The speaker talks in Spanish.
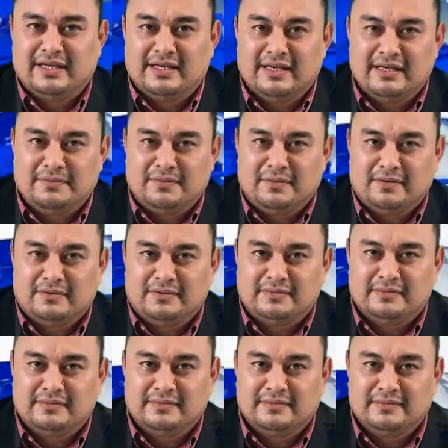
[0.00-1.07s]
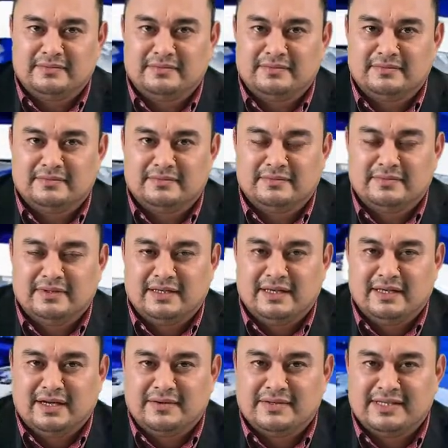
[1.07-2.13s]
equipo
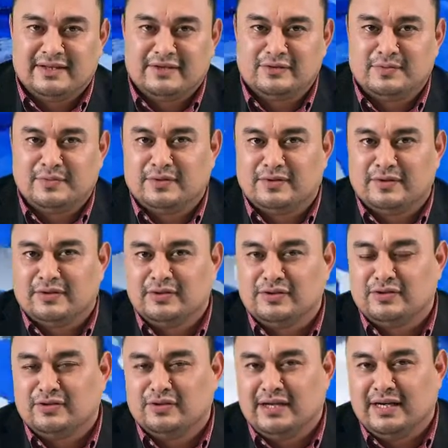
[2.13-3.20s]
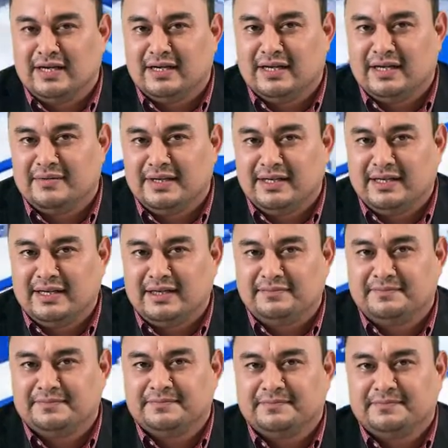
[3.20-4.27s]
encabezados por Jonah Cabrera.
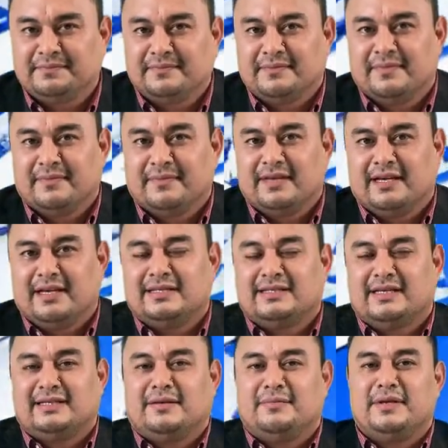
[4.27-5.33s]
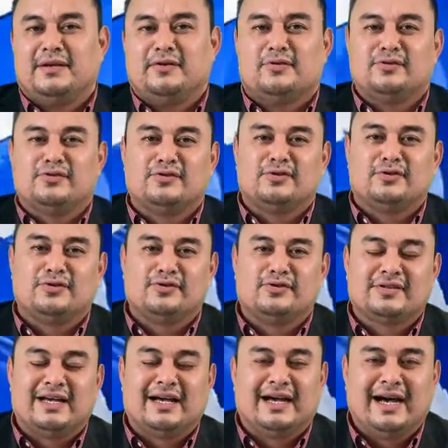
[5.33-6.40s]
Está también con
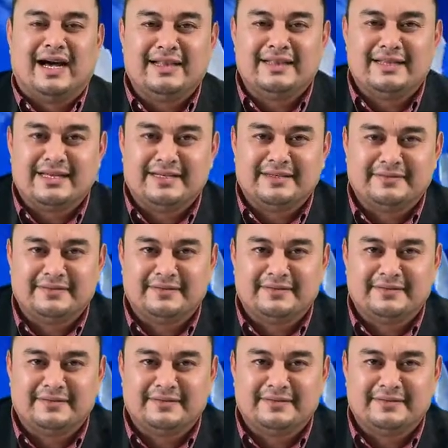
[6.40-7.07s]
nosotros Andri.